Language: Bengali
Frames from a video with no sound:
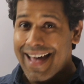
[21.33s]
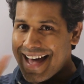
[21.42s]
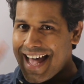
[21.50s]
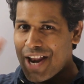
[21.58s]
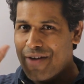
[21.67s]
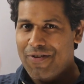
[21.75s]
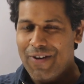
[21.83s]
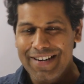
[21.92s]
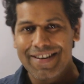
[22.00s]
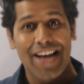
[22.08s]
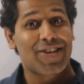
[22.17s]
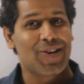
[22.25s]
হ্যালো এভরিওয়ান
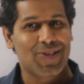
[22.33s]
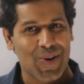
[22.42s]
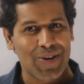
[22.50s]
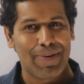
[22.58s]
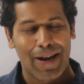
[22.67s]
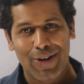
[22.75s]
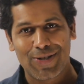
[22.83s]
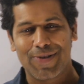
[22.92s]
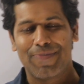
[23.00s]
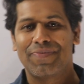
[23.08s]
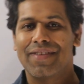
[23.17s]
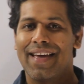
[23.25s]
আশা করি সকলে ভালো আছো
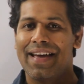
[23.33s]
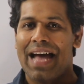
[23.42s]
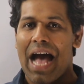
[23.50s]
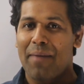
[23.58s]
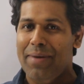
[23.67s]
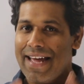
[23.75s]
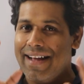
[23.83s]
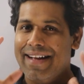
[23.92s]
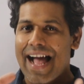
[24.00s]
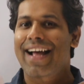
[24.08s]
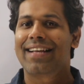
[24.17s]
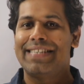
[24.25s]
আমার এক
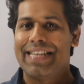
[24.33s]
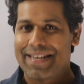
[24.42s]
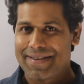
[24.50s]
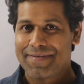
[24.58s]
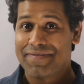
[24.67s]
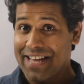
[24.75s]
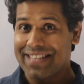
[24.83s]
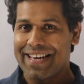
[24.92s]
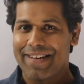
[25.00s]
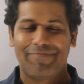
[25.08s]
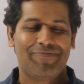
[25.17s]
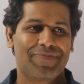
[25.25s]
কাকা ছিলেন চাচা
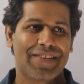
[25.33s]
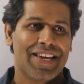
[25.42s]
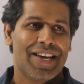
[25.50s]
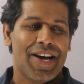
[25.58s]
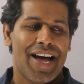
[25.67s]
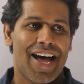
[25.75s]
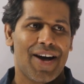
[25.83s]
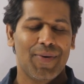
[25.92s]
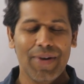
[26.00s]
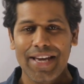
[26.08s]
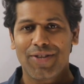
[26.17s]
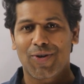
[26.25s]

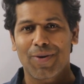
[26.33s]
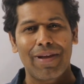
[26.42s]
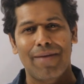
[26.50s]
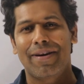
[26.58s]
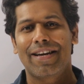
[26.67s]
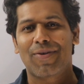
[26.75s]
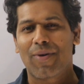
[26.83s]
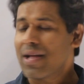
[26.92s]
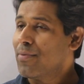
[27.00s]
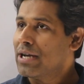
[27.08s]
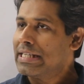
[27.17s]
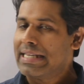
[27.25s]
উনি ছোটোবেলা আমাকে একটা কথা
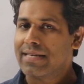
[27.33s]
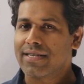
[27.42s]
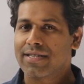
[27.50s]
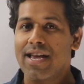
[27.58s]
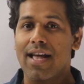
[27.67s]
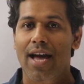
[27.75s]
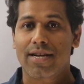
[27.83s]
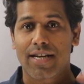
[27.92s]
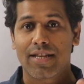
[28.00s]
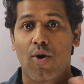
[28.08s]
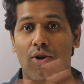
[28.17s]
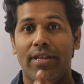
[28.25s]
বলেছিলেন যে শিক্ষার
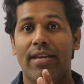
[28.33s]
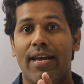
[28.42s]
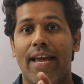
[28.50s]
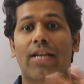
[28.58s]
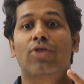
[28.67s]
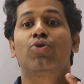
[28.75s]
সাথে অর্থের নাকি একটা